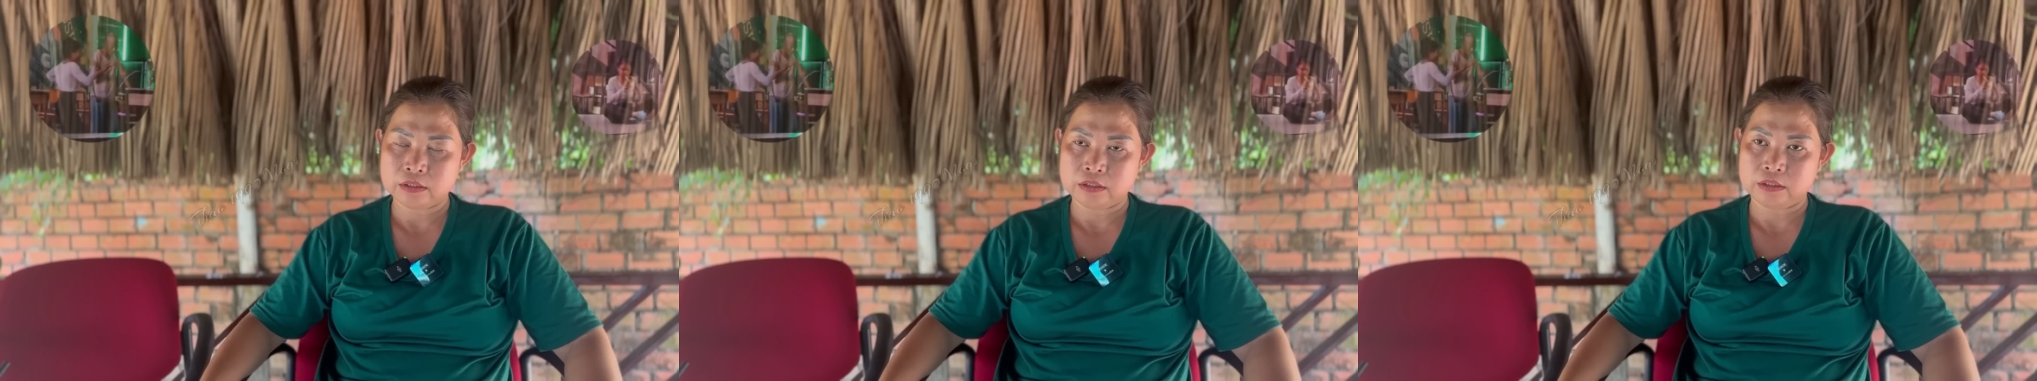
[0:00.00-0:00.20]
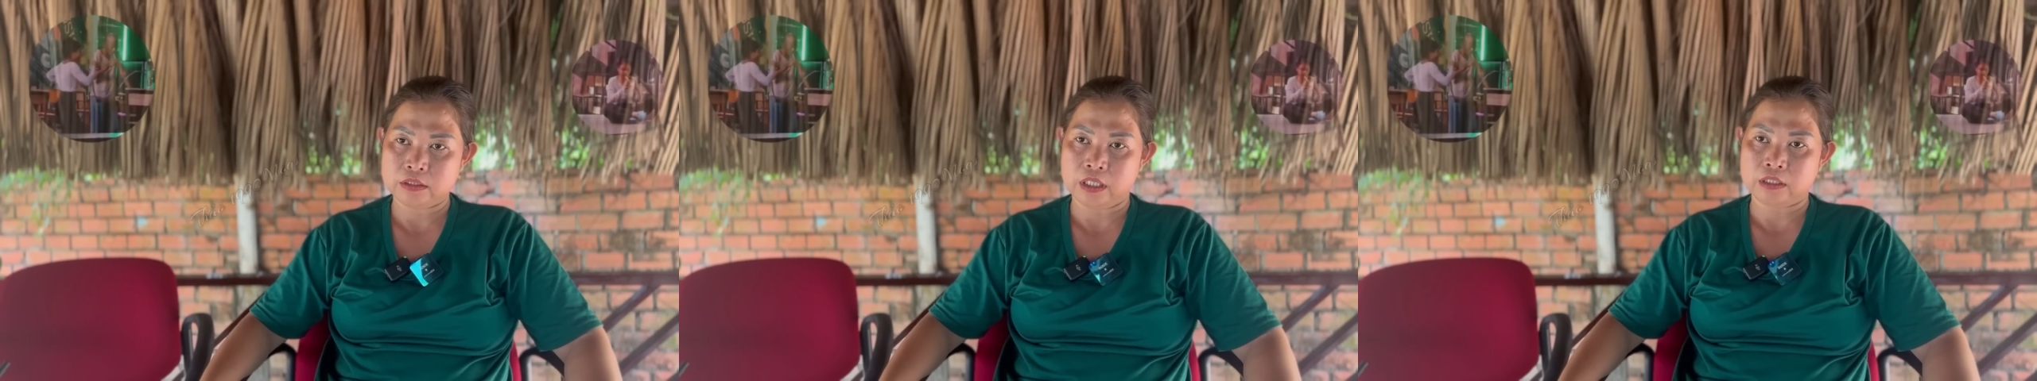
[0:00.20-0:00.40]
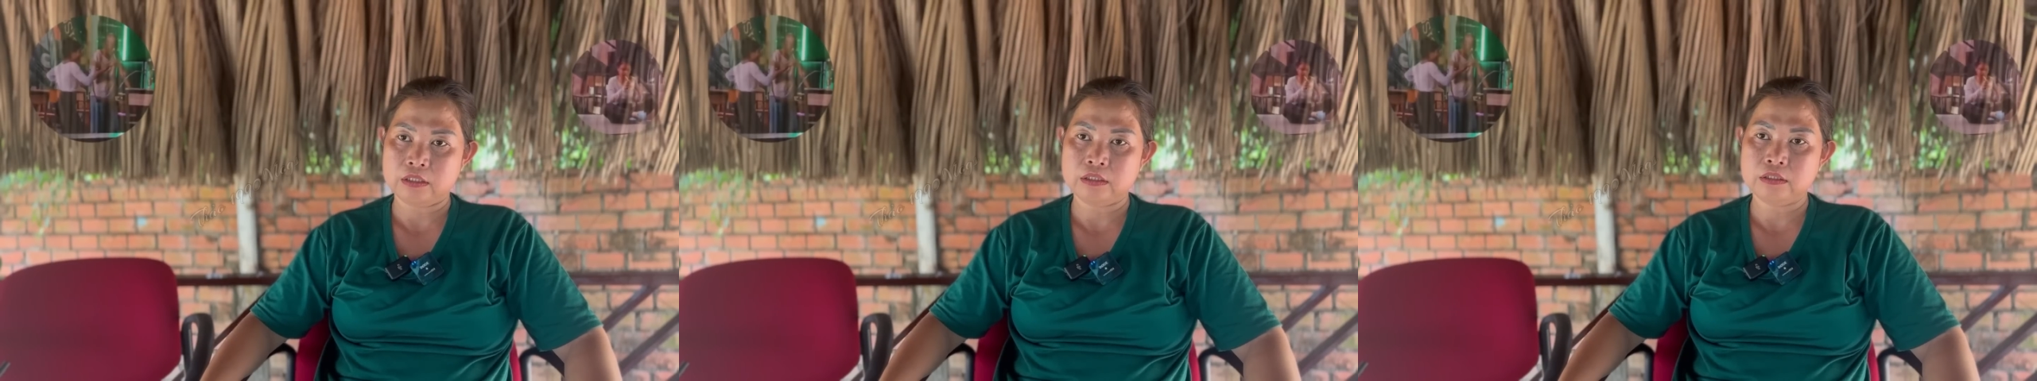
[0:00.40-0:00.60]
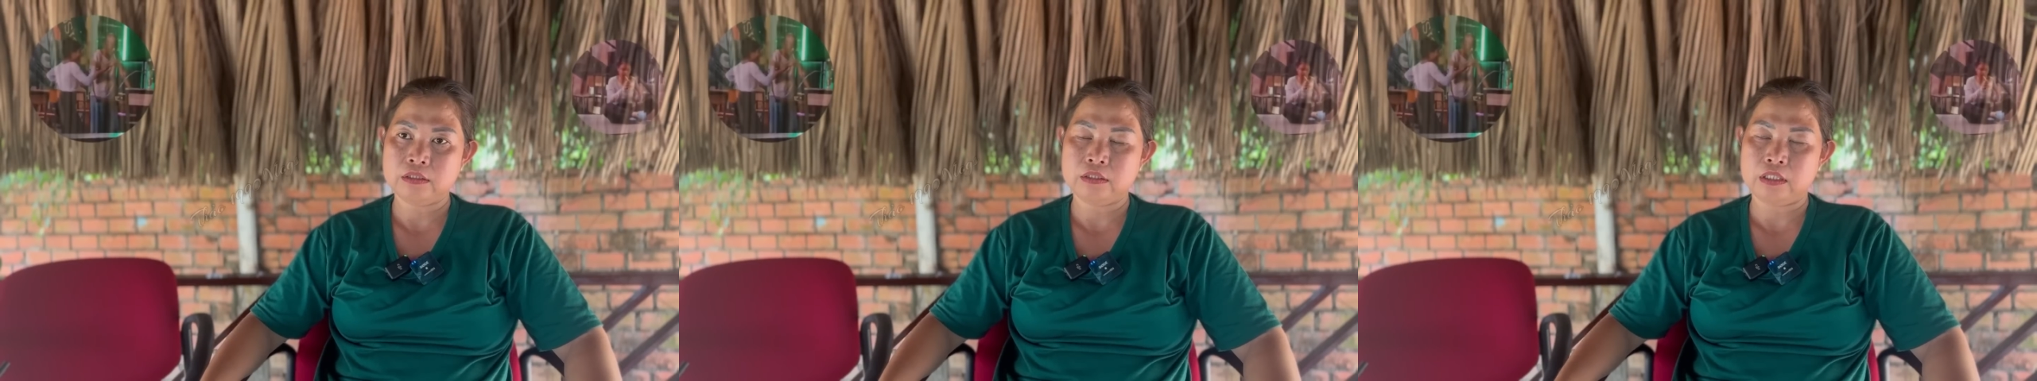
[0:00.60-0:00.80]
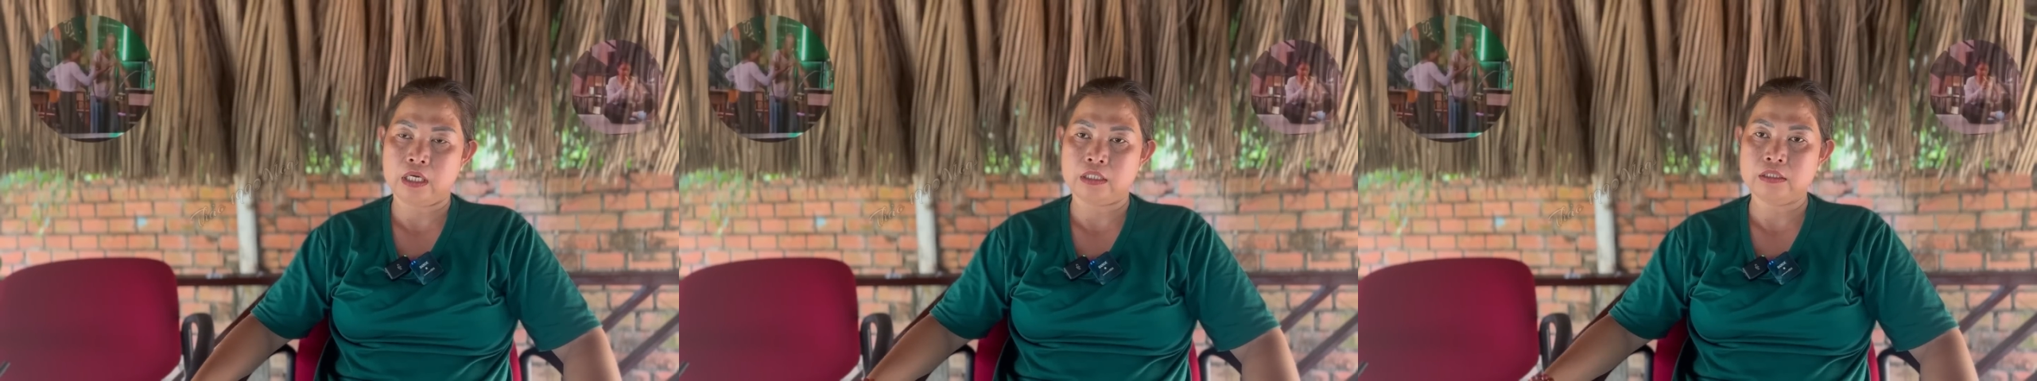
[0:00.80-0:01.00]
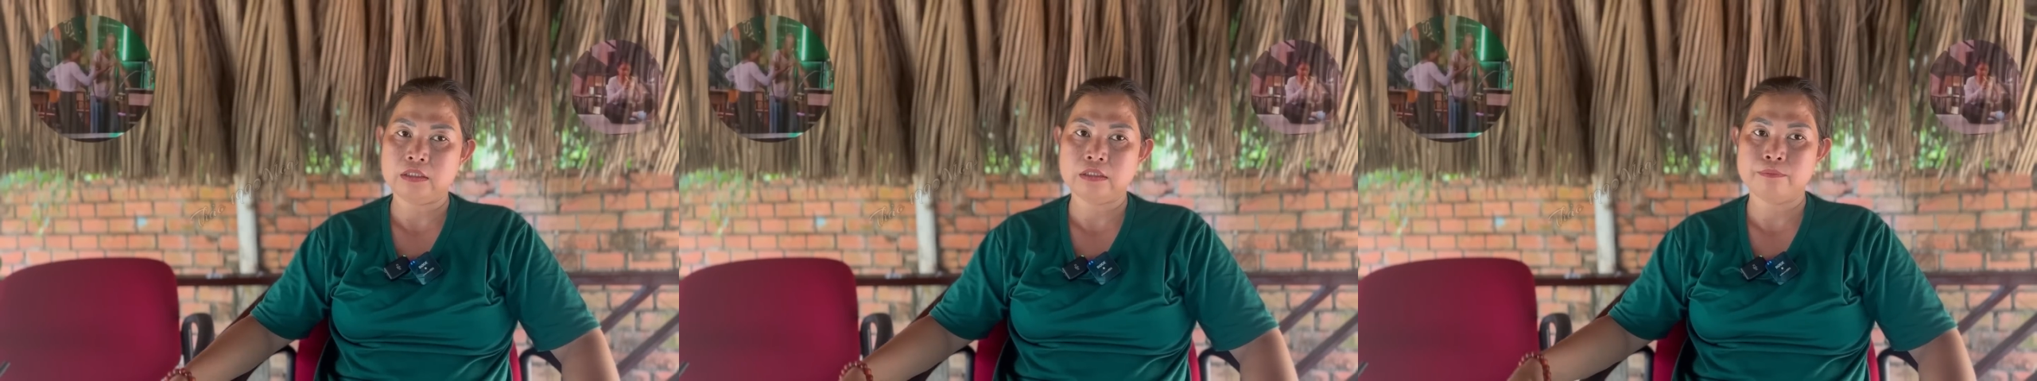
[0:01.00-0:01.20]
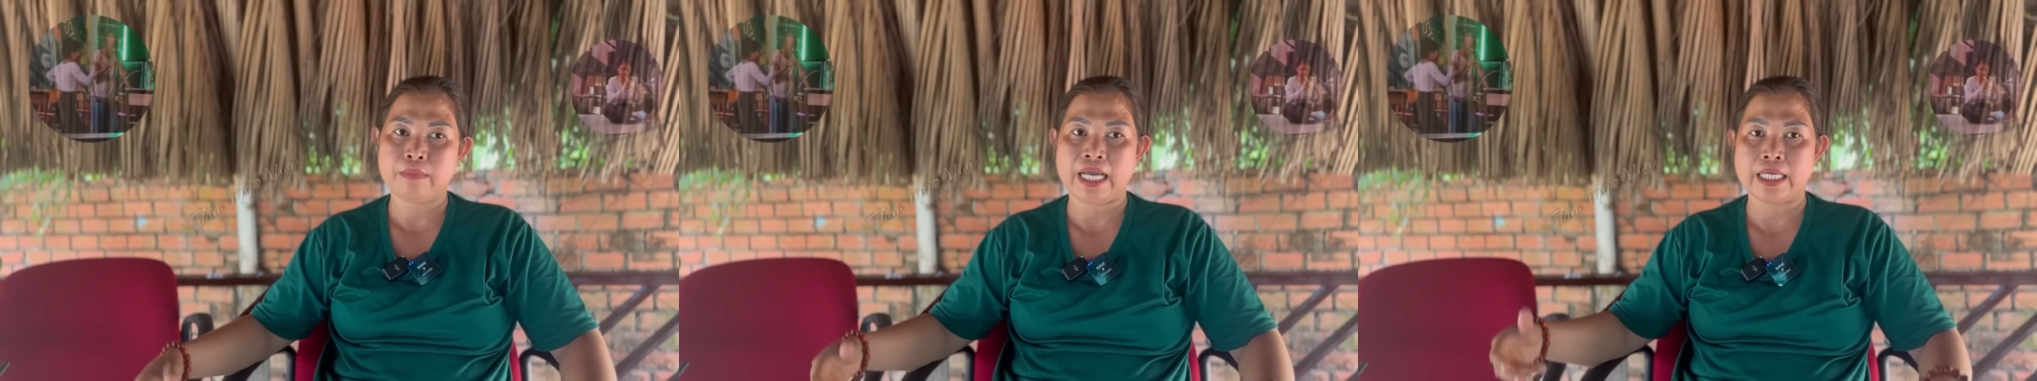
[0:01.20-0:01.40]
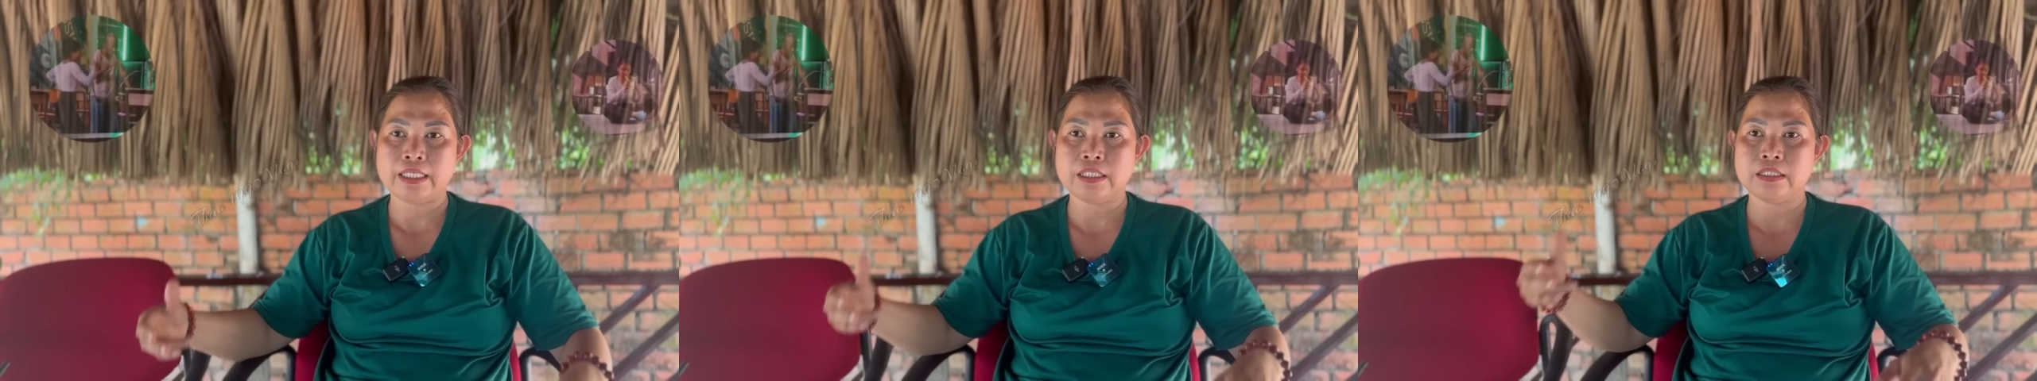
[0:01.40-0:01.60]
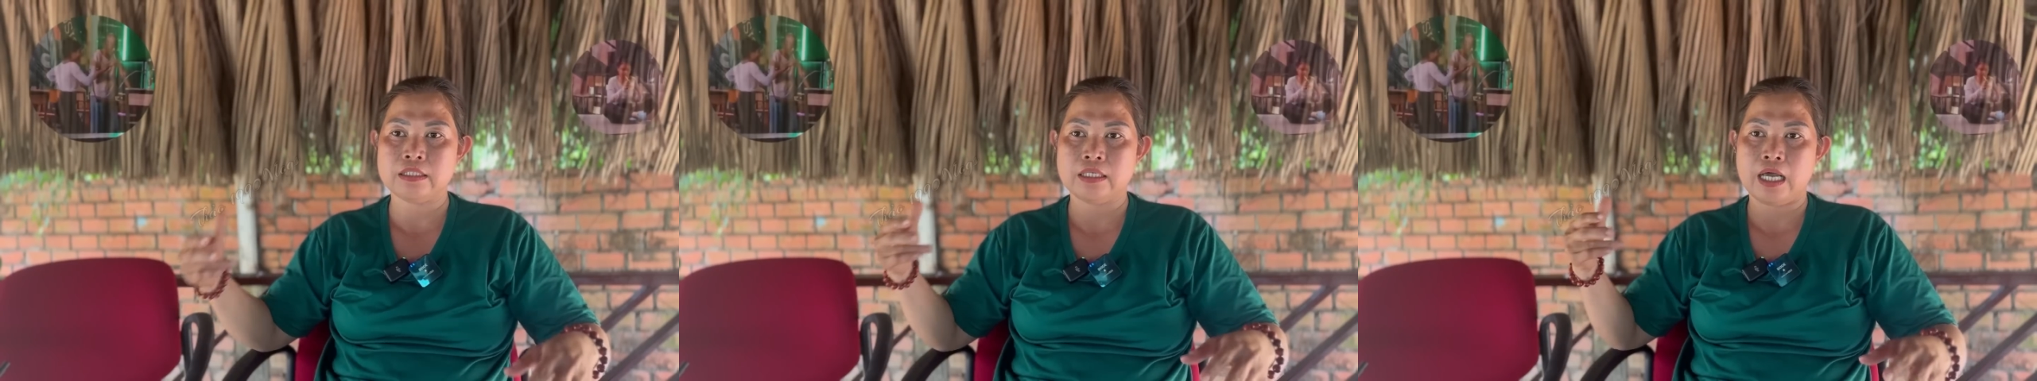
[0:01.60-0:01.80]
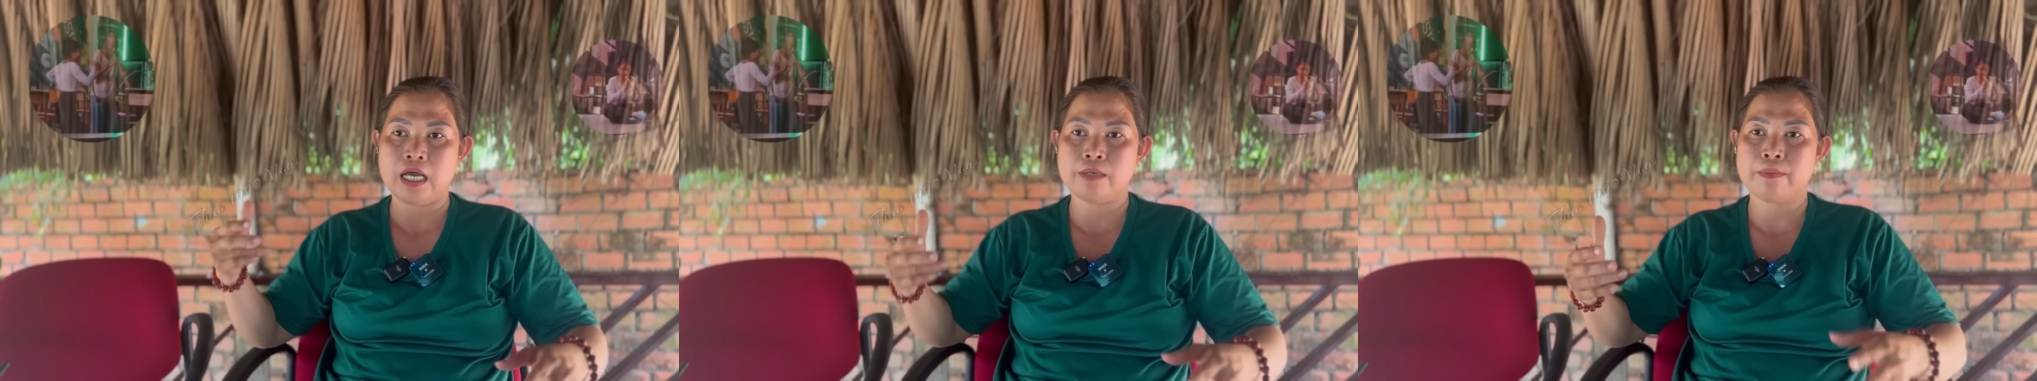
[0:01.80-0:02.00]
những những ma
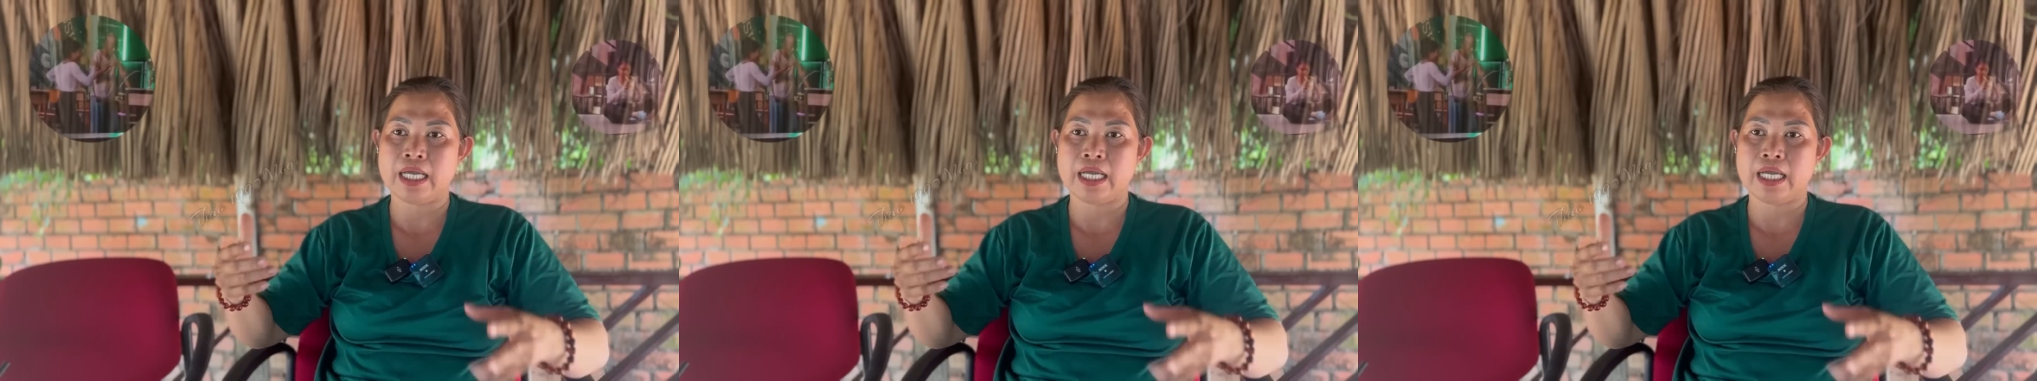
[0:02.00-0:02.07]
dương lớn